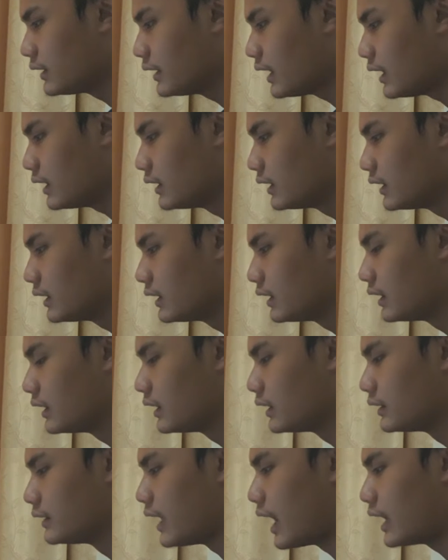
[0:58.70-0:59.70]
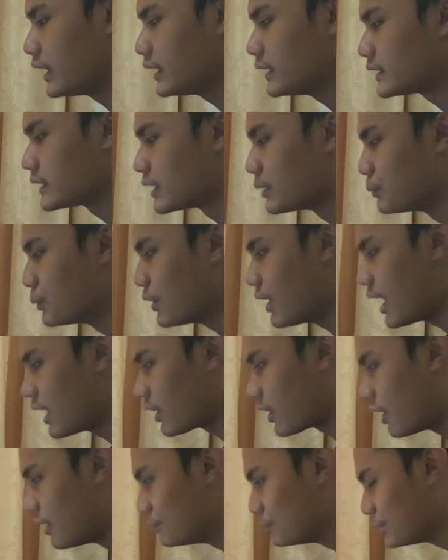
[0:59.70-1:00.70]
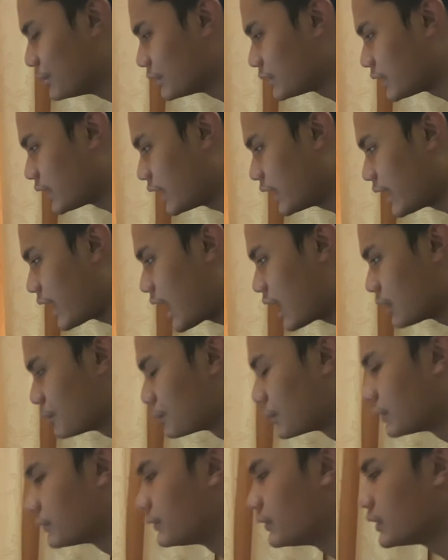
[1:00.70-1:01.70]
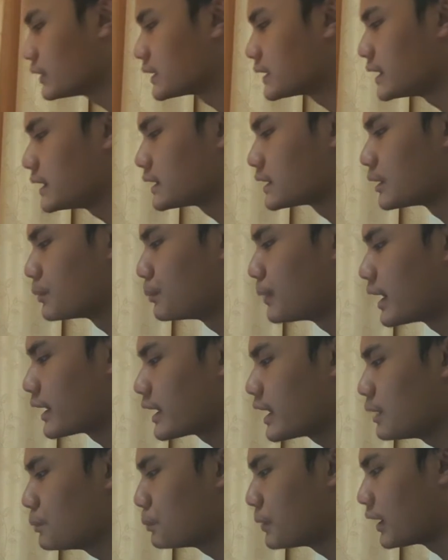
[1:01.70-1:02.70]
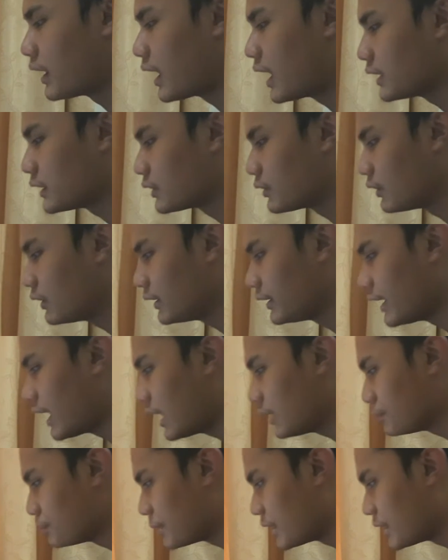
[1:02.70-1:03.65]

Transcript: da, dari sebuah komputer yang berfungsi sebagai pengatur dan